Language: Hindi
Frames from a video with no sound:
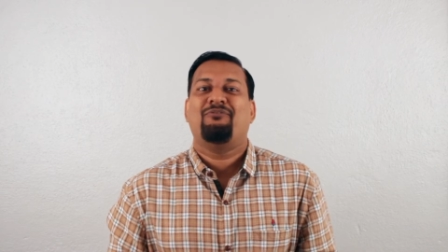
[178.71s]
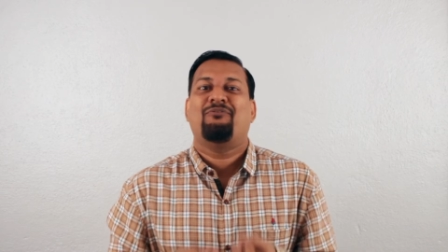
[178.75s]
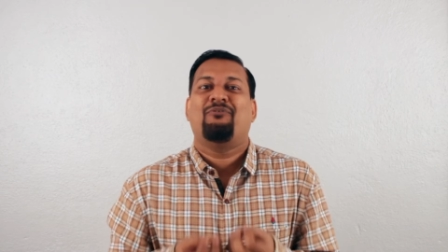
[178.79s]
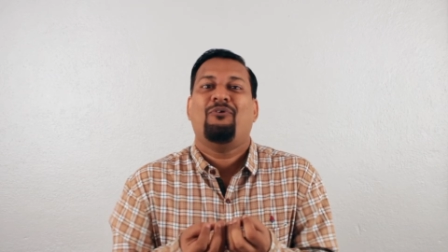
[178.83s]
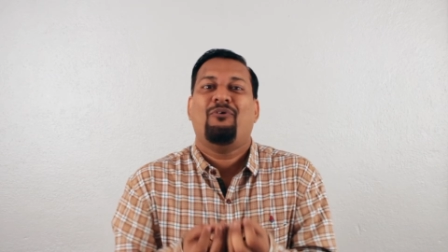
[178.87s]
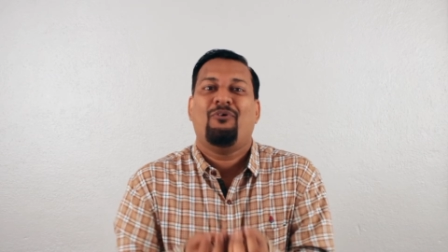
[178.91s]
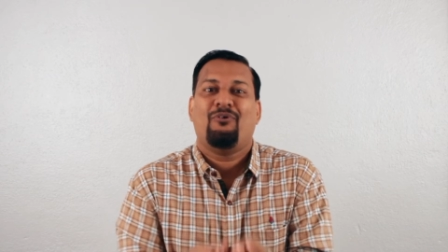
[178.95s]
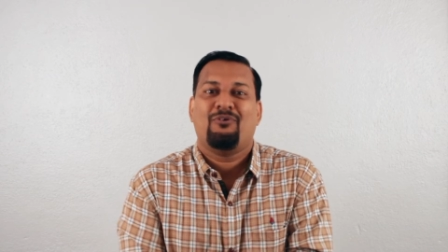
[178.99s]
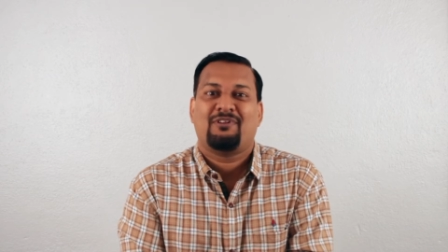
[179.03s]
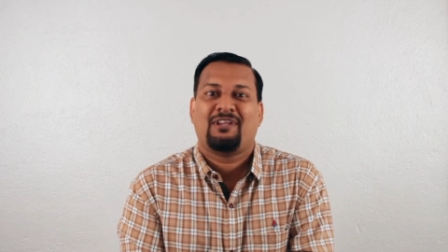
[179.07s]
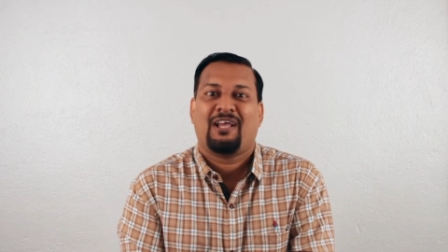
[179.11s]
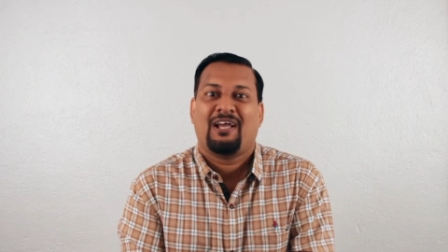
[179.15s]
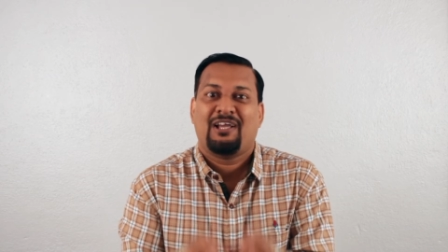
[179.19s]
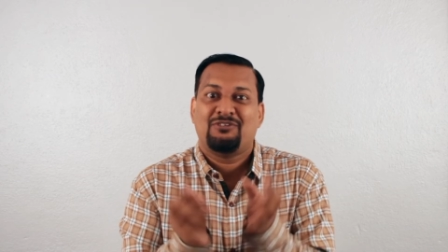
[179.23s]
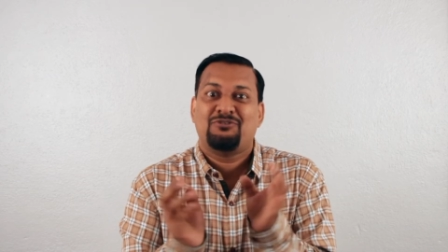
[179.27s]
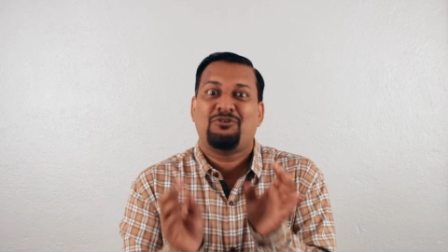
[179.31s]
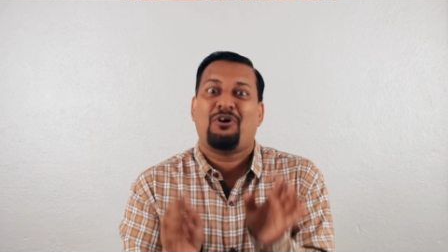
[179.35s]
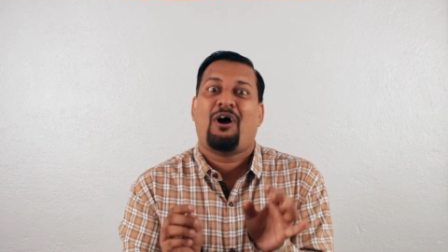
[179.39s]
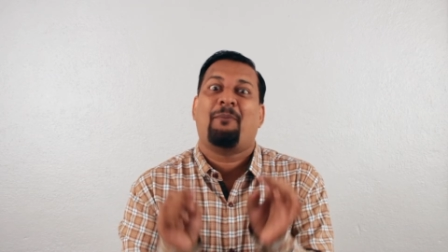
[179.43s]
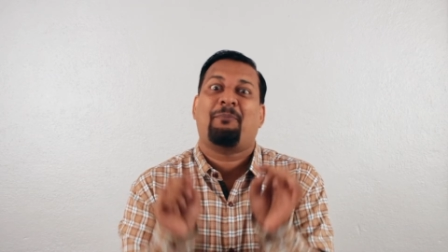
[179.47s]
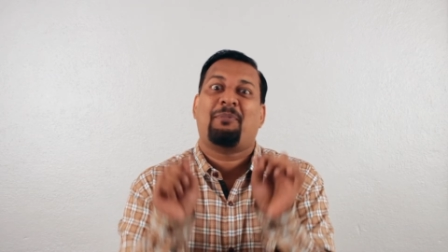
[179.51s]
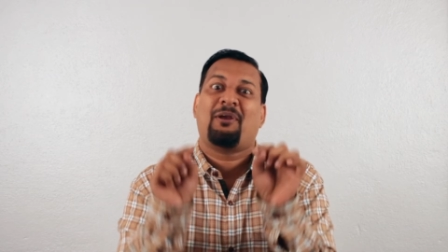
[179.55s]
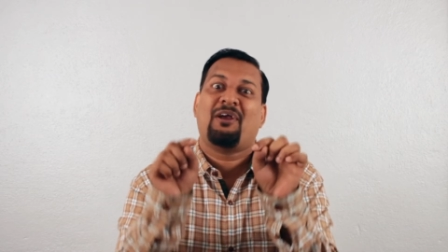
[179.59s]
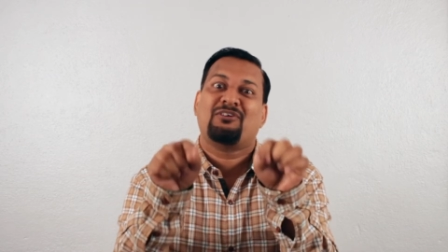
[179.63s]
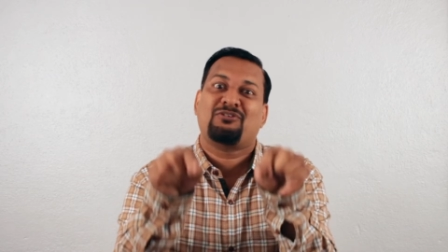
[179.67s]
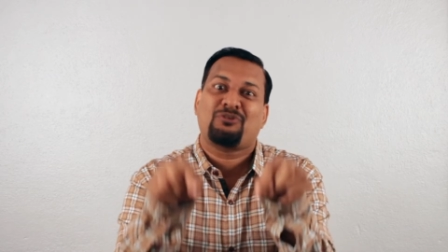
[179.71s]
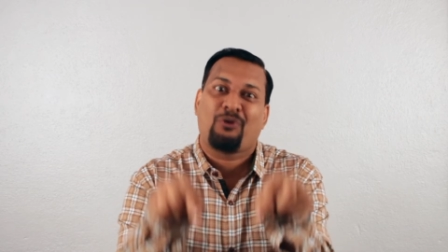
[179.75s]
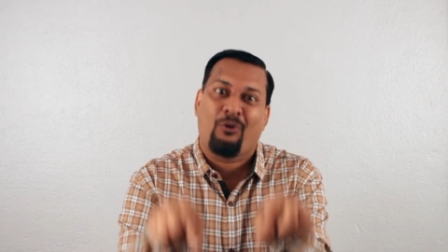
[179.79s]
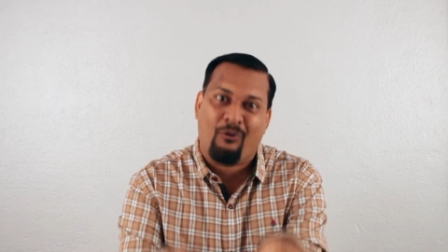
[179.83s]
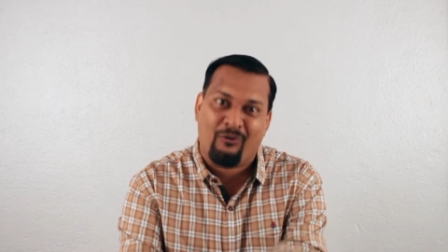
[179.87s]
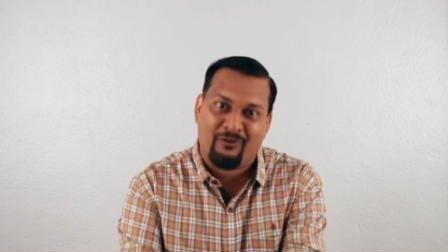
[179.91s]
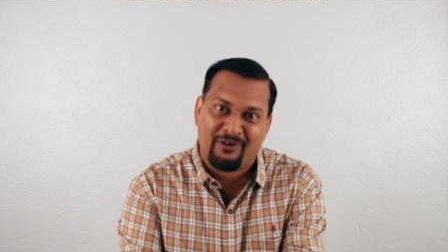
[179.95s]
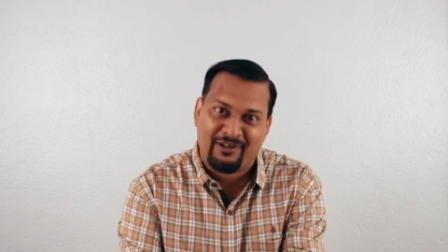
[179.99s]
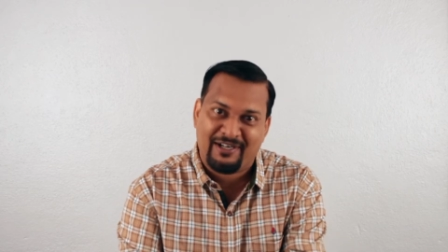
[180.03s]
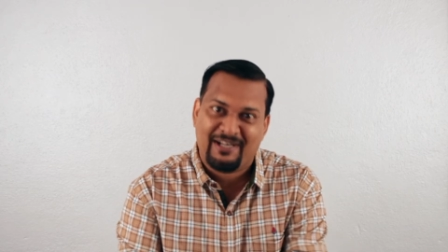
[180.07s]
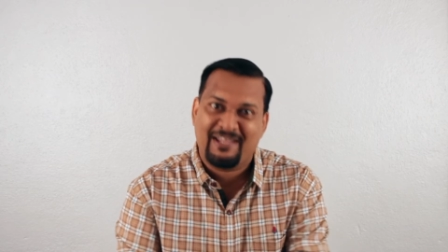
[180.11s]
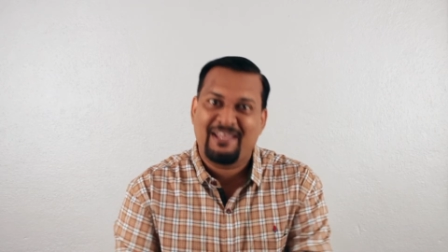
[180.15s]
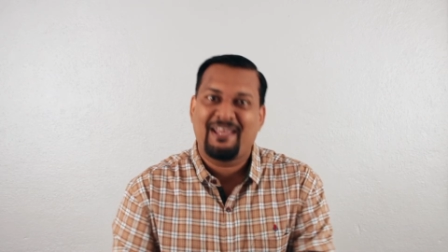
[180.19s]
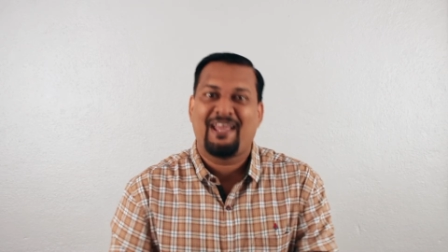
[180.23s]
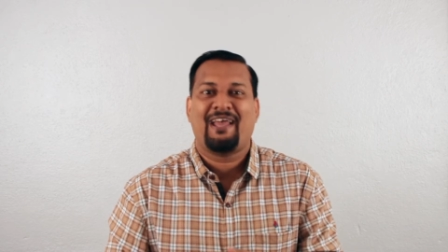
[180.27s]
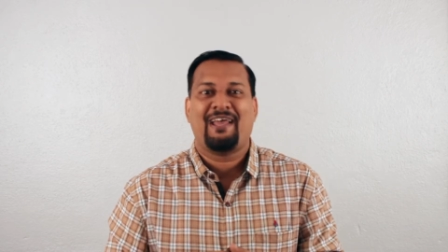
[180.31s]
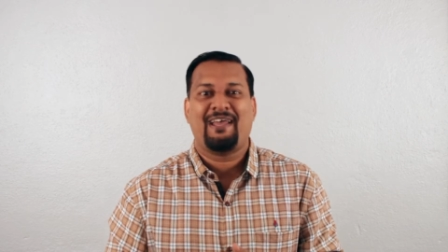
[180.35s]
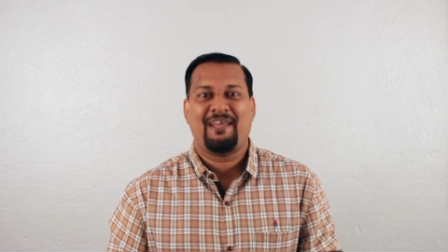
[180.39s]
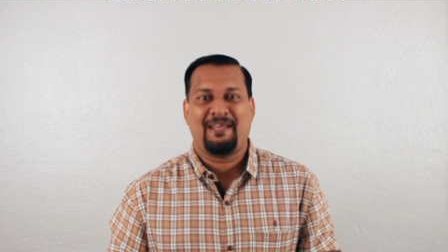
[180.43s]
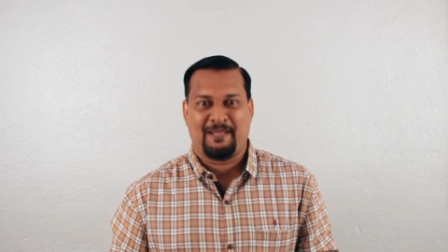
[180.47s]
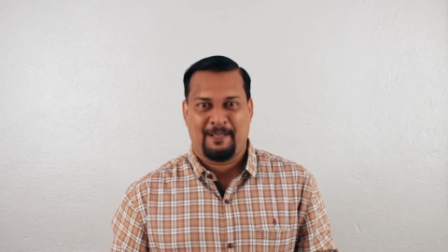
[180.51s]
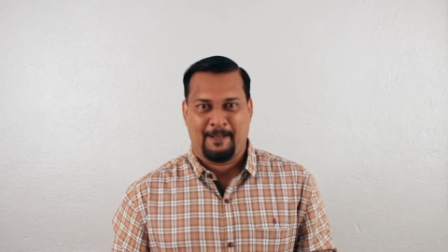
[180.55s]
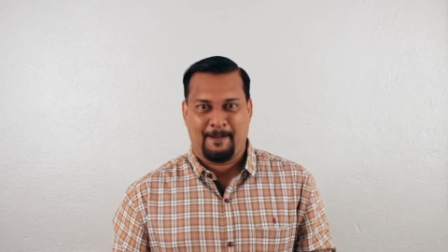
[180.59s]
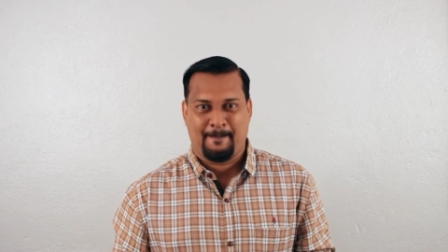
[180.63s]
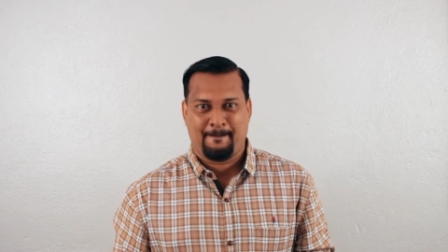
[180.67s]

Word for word: वो होता है जो आपके पास ऑलरेडी है